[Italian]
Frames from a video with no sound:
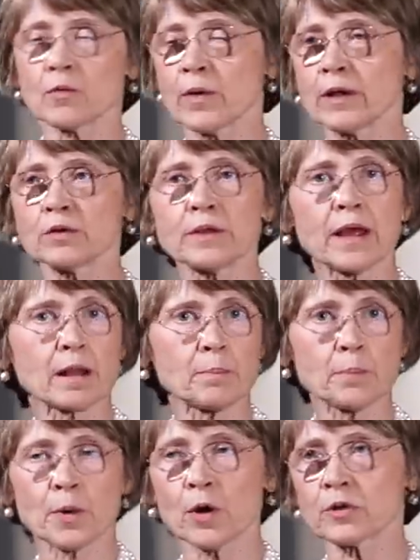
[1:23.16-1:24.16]
quello dei
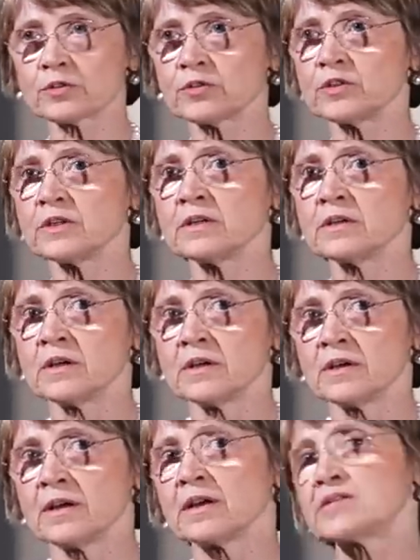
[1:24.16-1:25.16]
rapporti
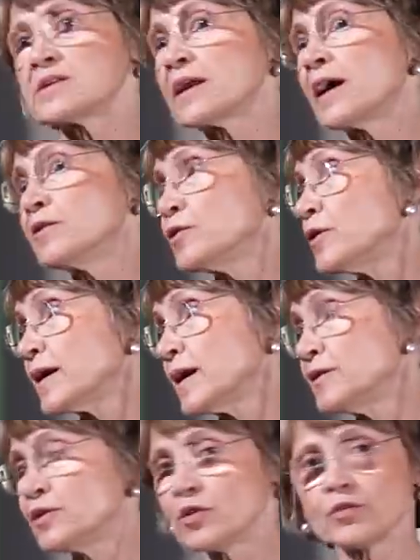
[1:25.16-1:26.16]
che saranno la
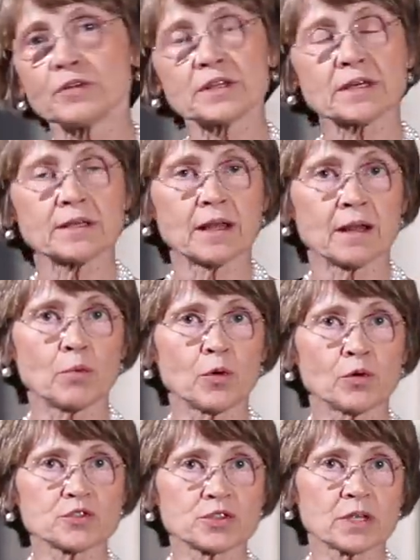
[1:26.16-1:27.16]
grande novità della
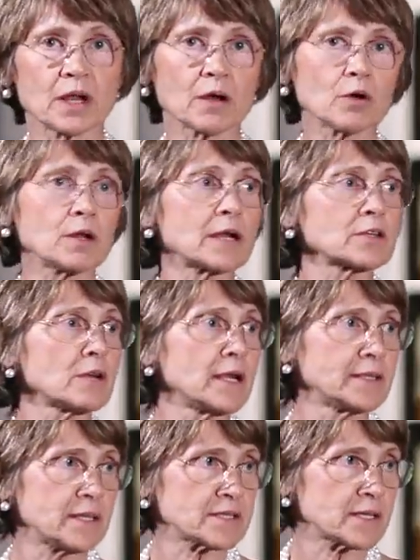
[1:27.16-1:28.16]
mostra, con l'arte
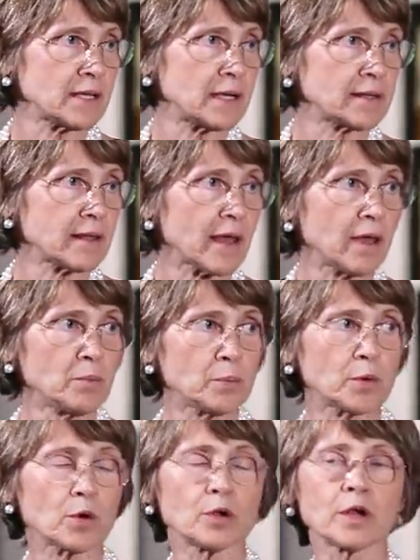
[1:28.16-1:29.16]
olandese del
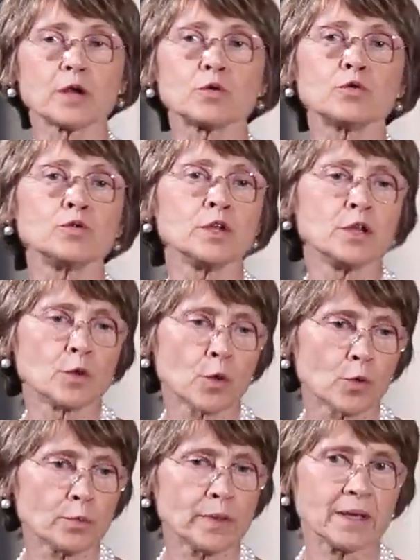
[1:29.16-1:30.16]
tempo, con alcuni
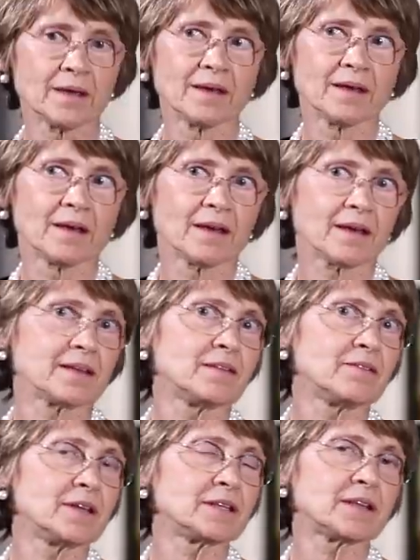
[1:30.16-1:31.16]
nomi che
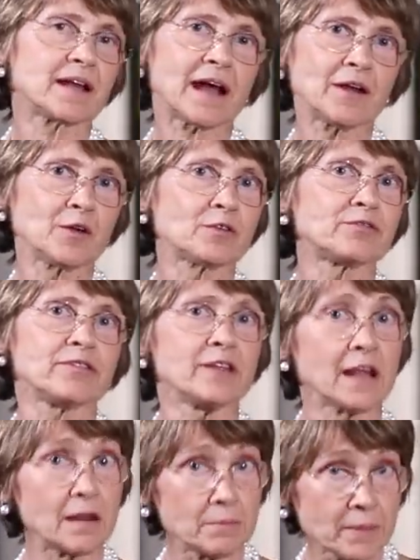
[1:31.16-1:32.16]
diventeranno
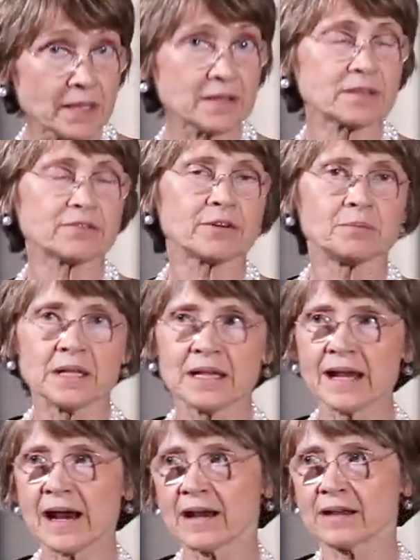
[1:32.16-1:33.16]
finalmente
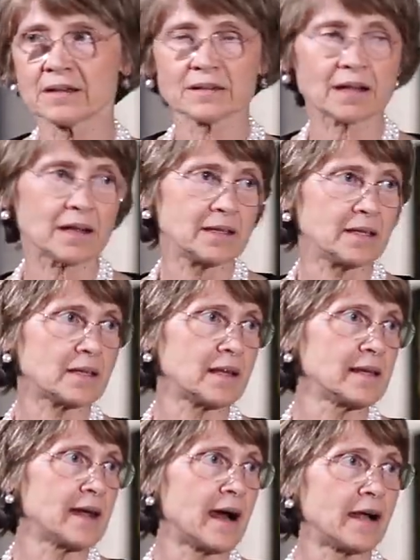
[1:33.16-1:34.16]
familiari tra gli
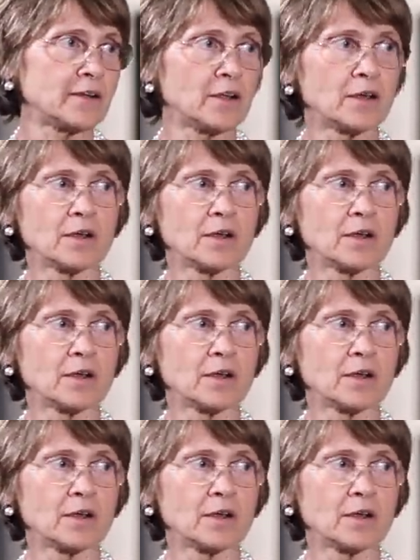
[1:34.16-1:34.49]
italiani,